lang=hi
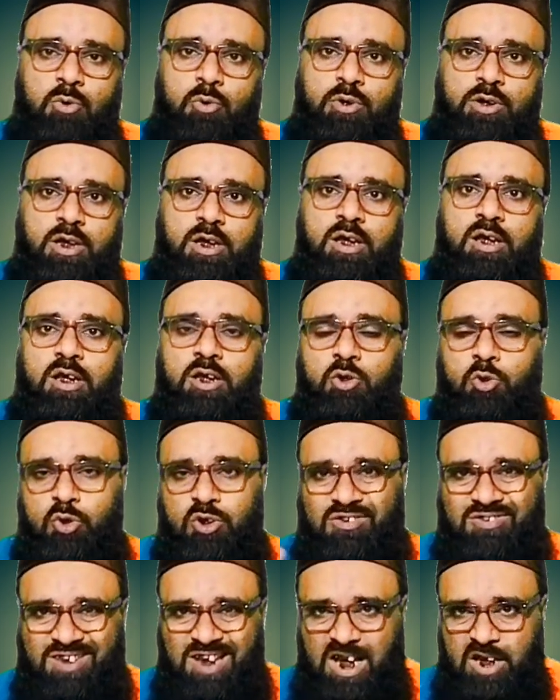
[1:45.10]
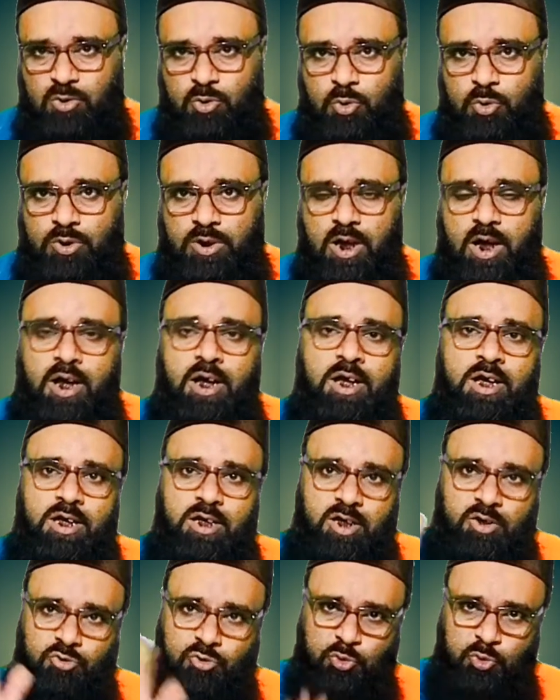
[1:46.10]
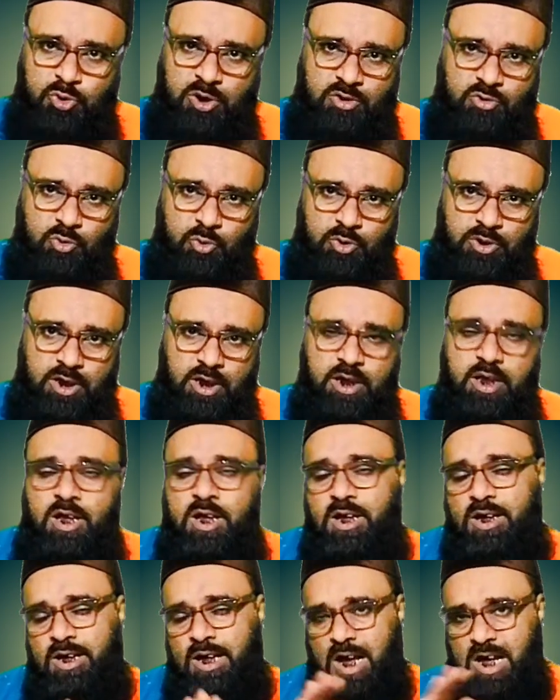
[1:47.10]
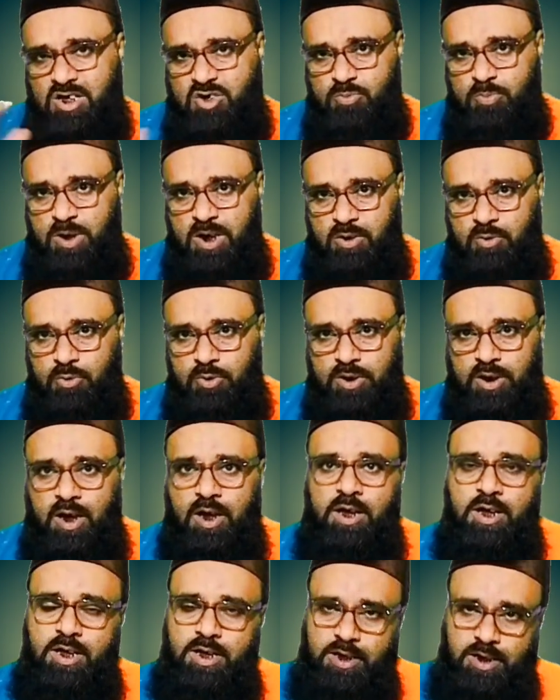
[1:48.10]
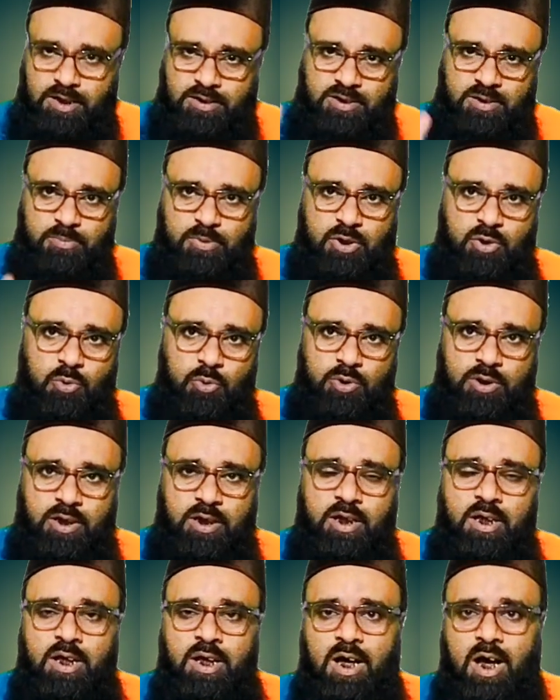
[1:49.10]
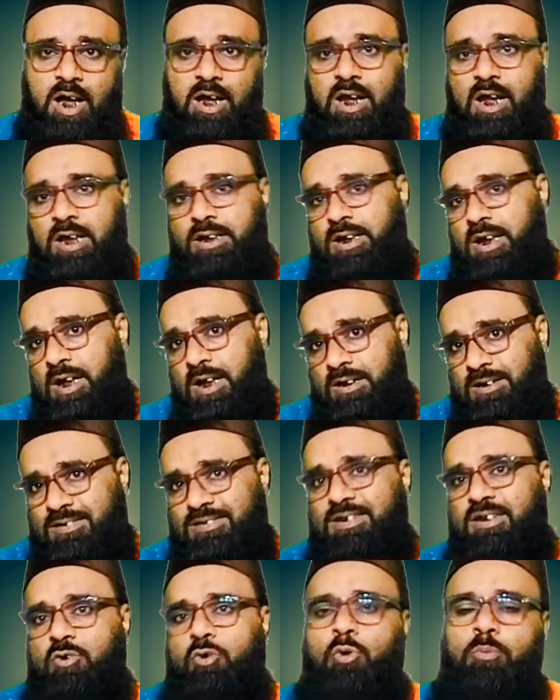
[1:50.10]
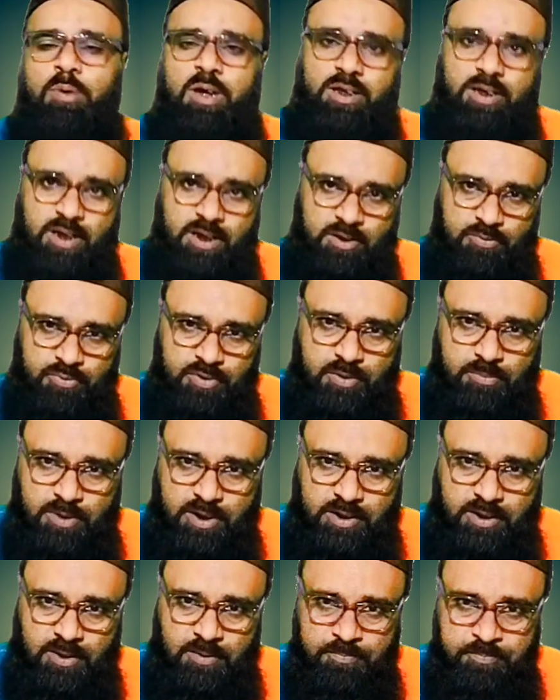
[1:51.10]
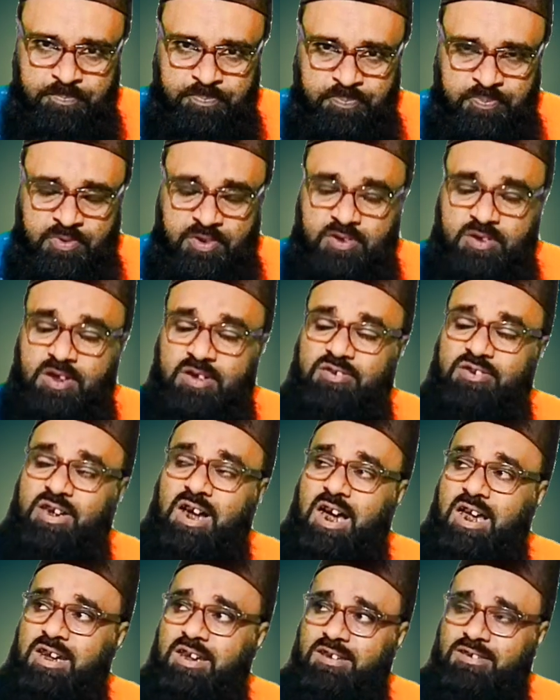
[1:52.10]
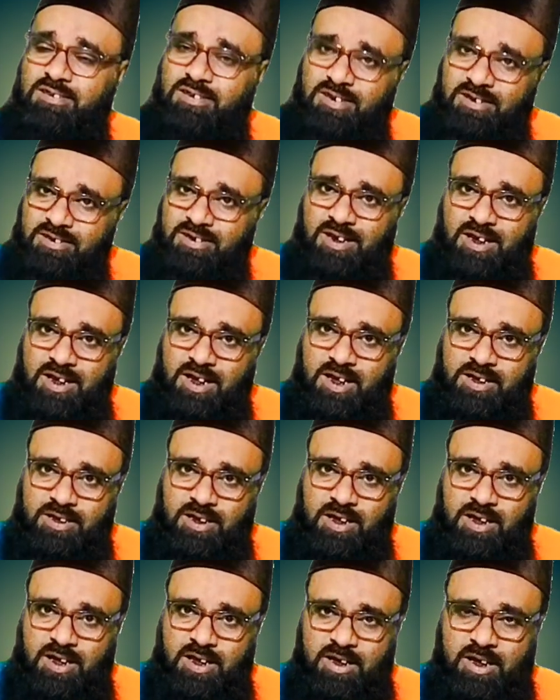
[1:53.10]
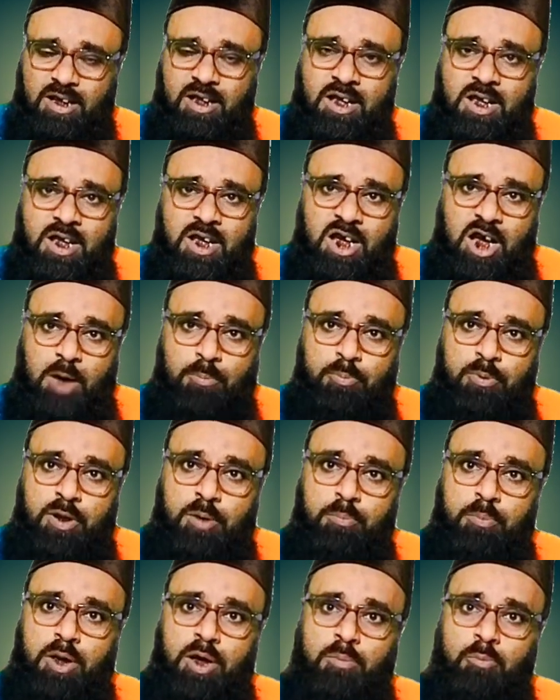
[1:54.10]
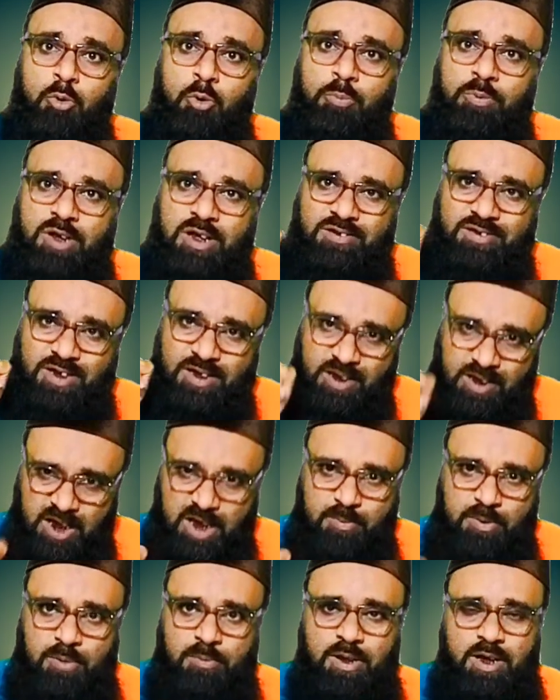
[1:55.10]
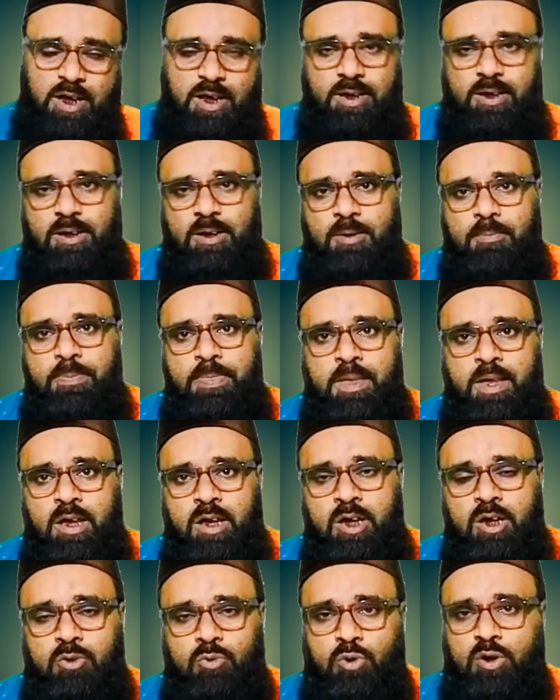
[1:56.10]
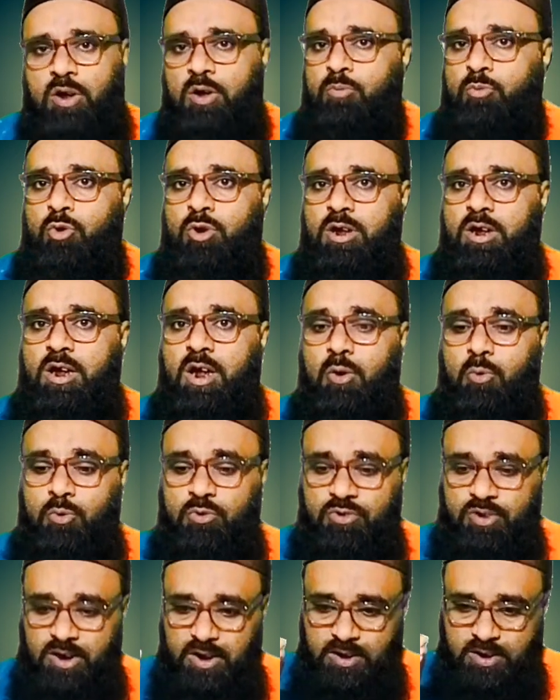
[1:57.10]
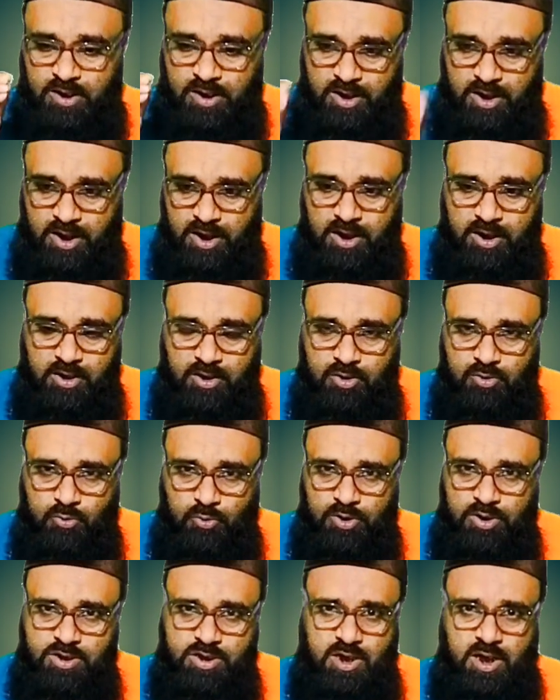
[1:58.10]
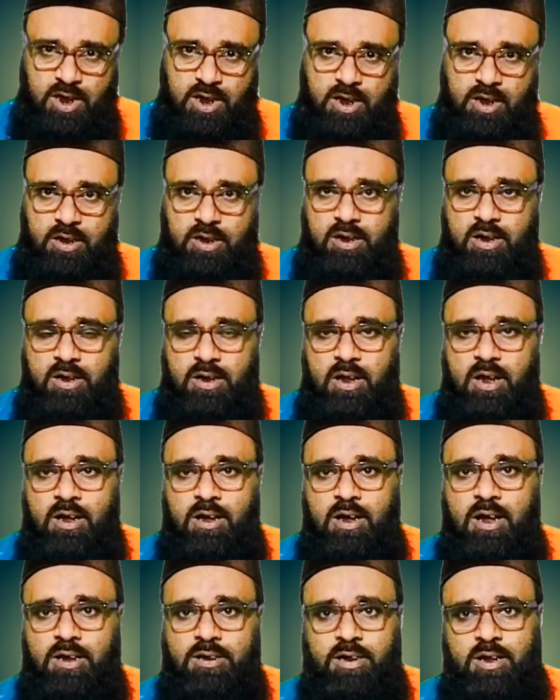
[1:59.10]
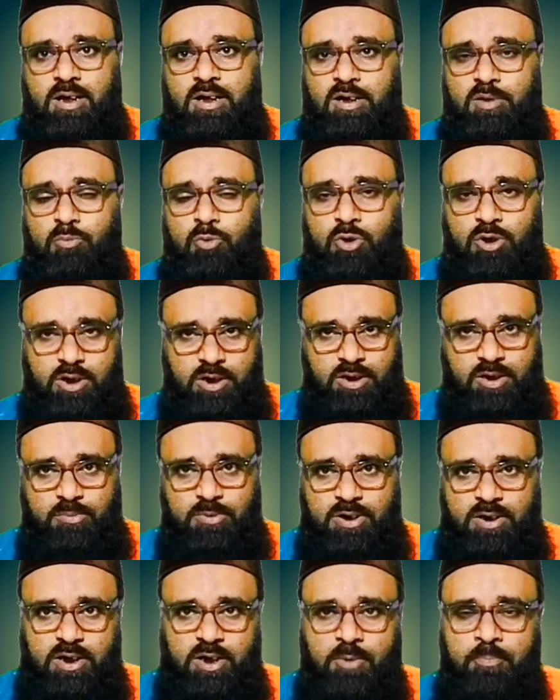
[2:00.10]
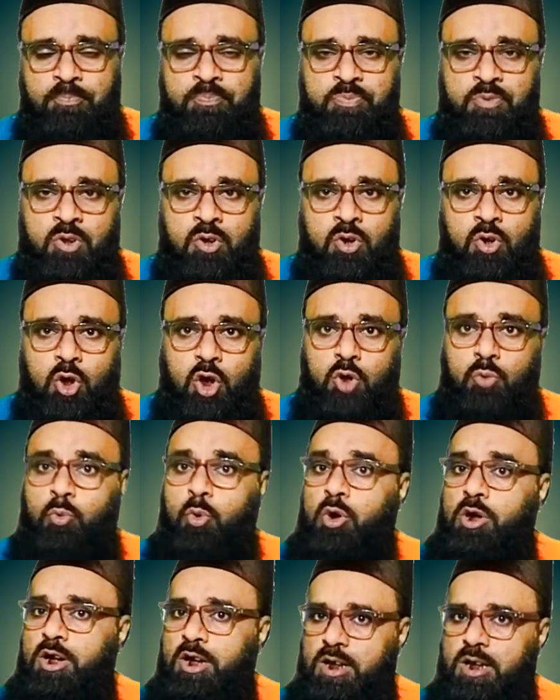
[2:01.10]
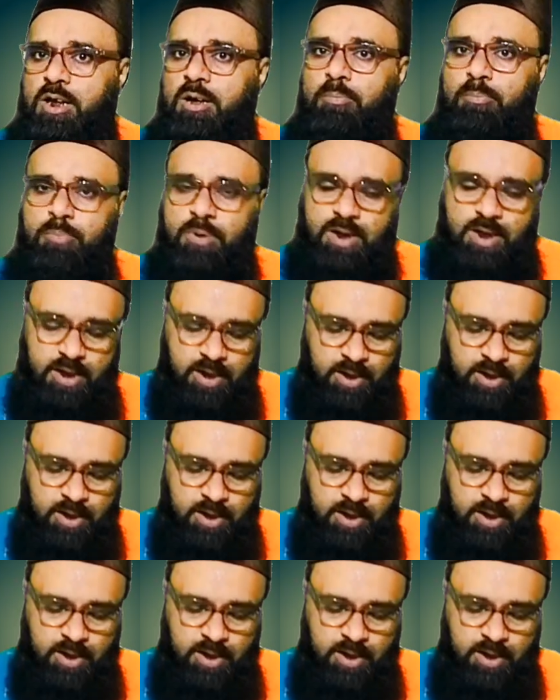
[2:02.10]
ना होती तो ना चाँद होता ना सूरज होते ना आसमान होता ना ज़मीन होती अल्लाह ताला किसी को पैदा ना फरमाता ये सारी चीज़ें अल्लाह ताला ने अपने महबूब के सदक़े में बनाई है तो अलहमदिल्ला उसी घड़ी को इन अगर अल्लाह ताला ने मोहलत हमें दी और वो घड़ी हम पा